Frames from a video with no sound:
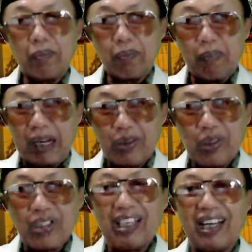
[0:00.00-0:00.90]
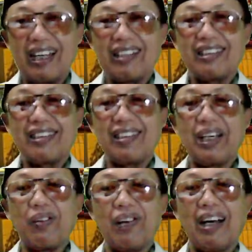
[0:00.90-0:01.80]
manusia
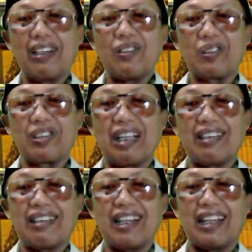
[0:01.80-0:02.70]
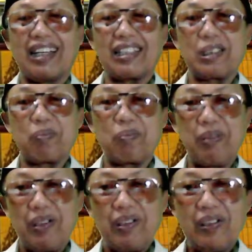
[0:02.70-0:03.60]
Jawa Nusantara
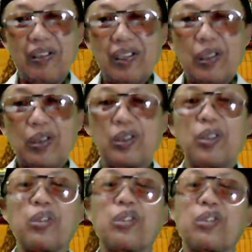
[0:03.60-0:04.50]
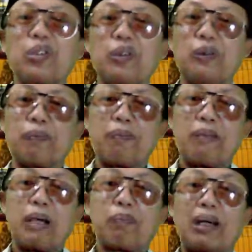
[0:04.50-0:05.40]
sepuh justru
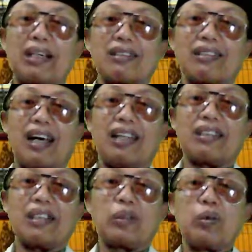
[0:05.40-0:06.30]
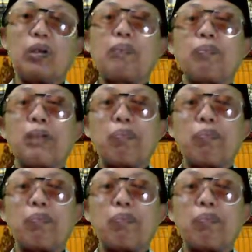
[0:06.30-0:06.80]
pada saat itu lebih